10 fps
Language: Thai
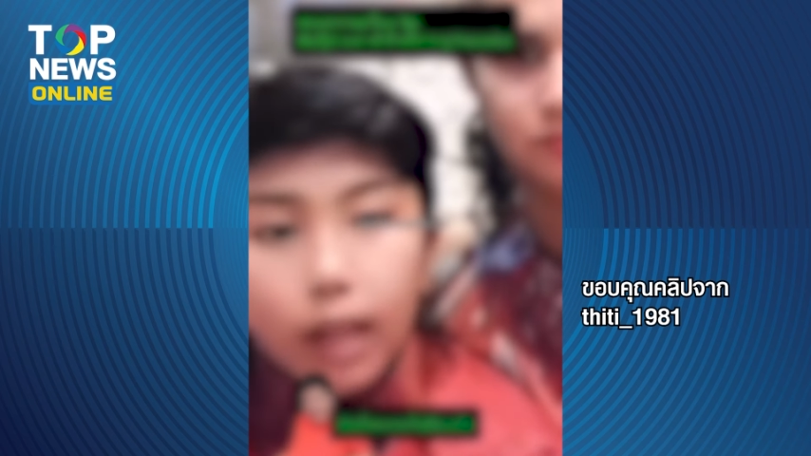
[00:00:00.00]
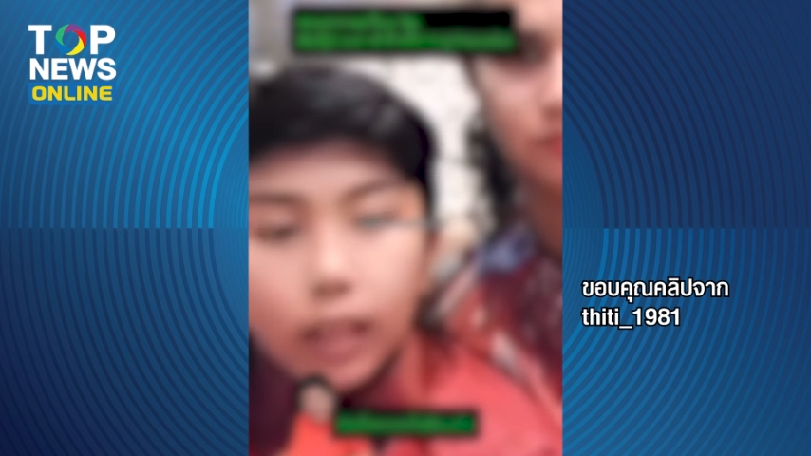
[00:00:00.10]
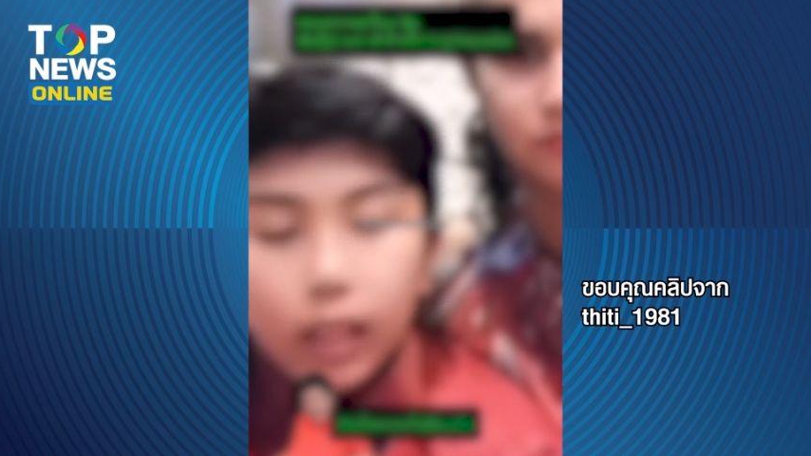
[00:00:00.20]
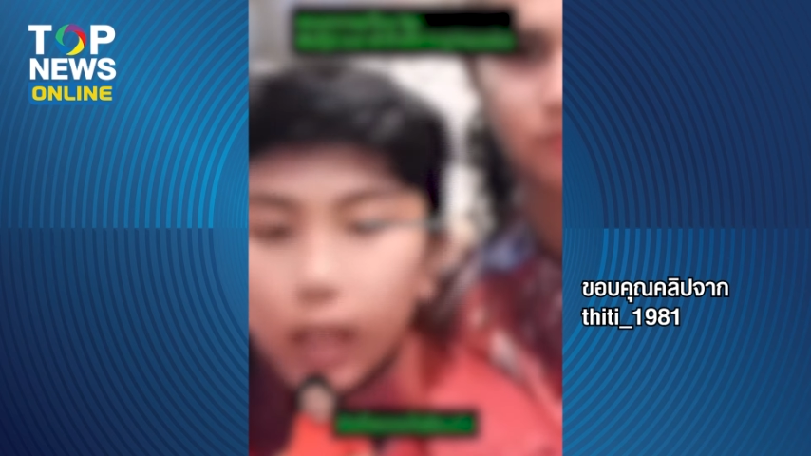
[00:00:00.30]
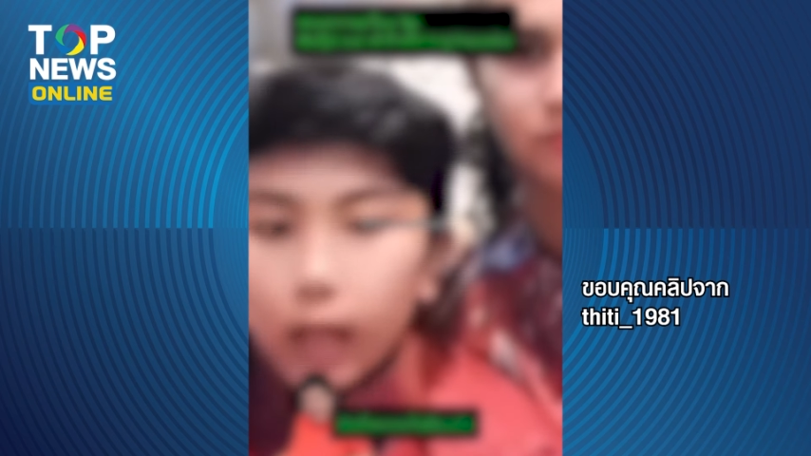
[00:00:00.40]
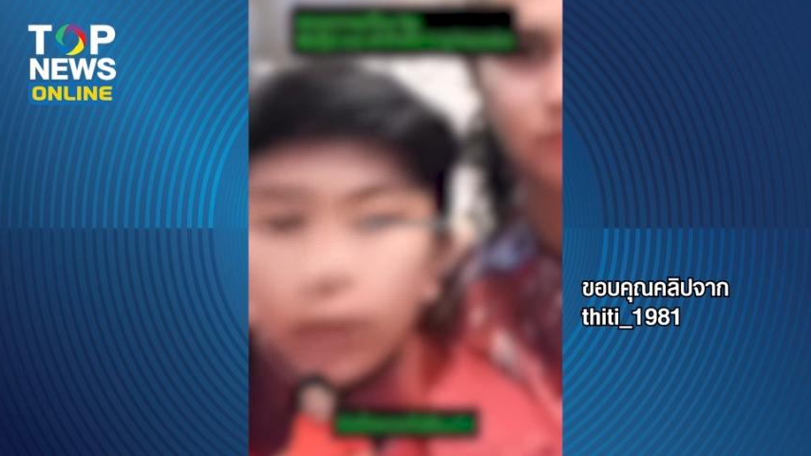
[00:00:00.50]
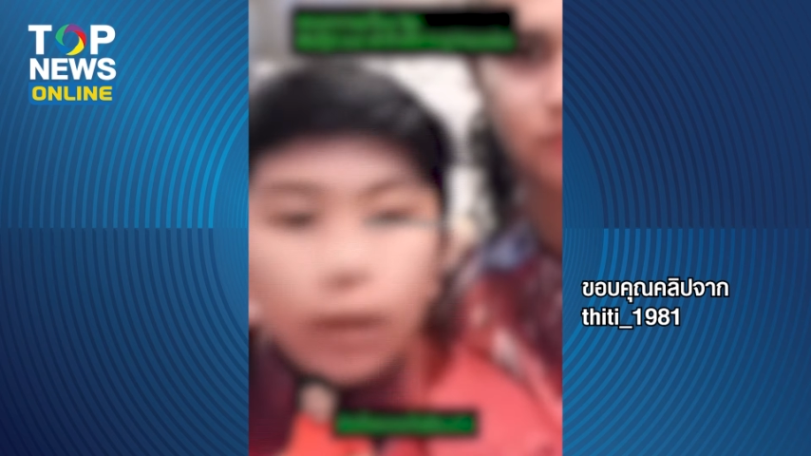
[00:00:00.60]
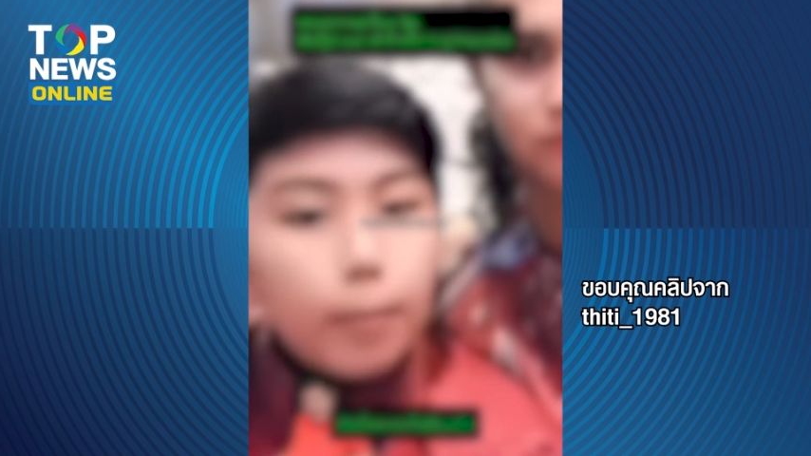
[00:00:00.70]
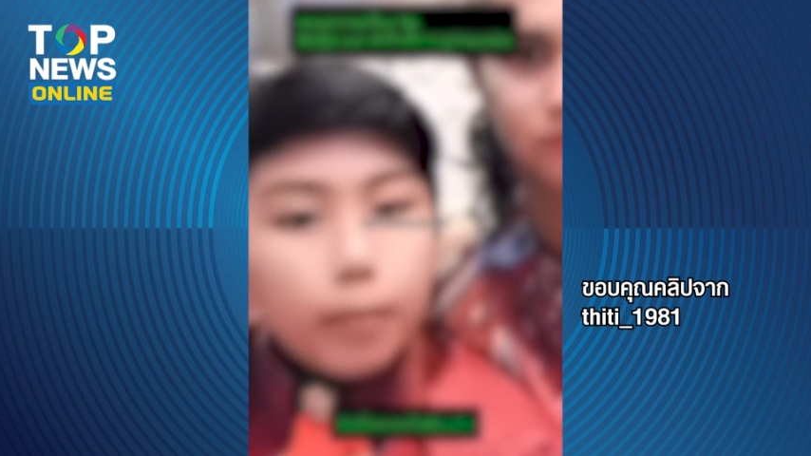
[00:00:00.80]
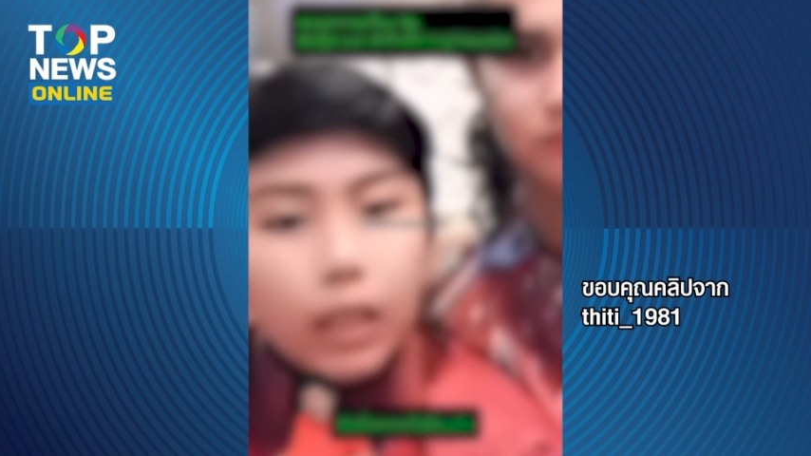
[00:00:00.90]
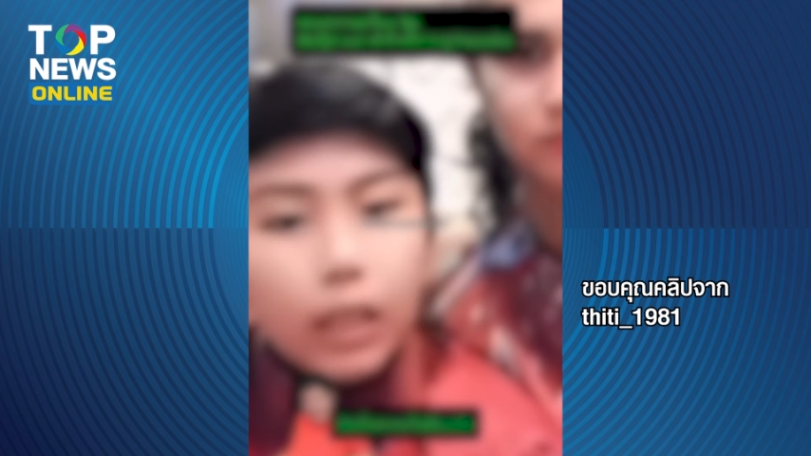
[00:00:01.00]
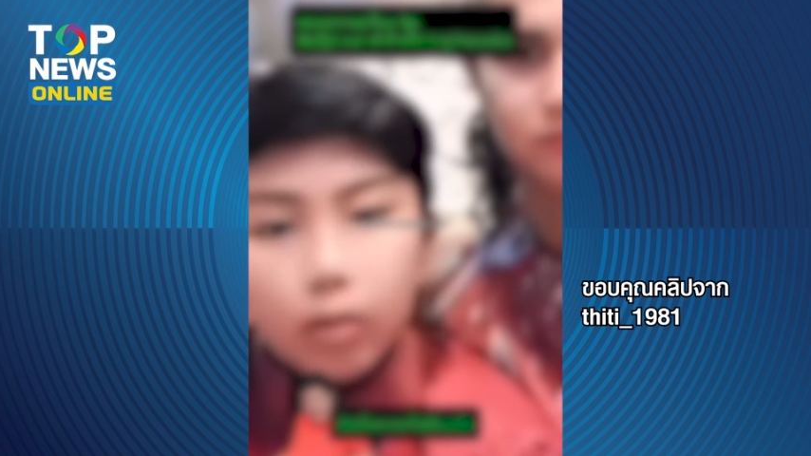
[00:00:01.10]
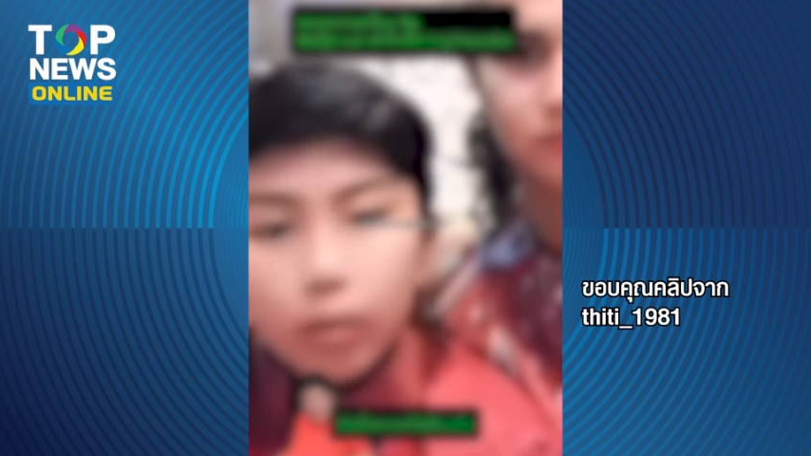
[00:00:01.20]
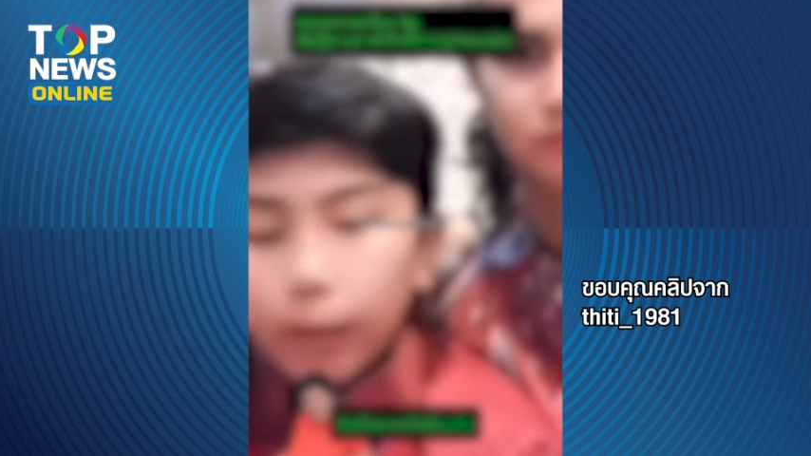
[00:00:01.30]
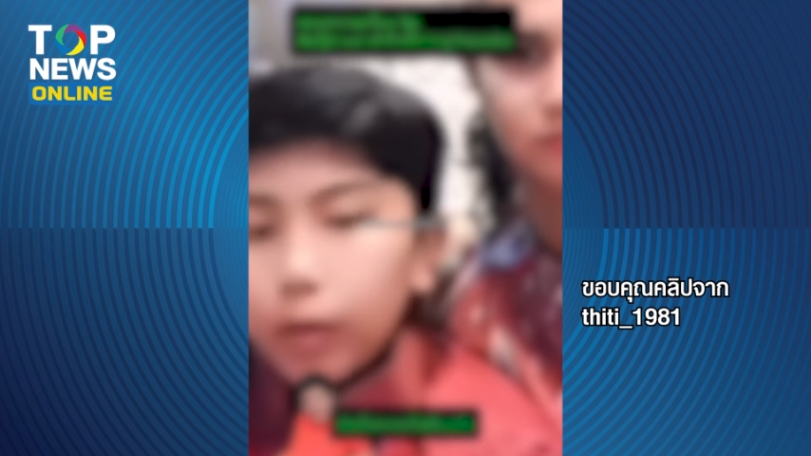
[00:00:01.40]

ติดอันดำมืดของ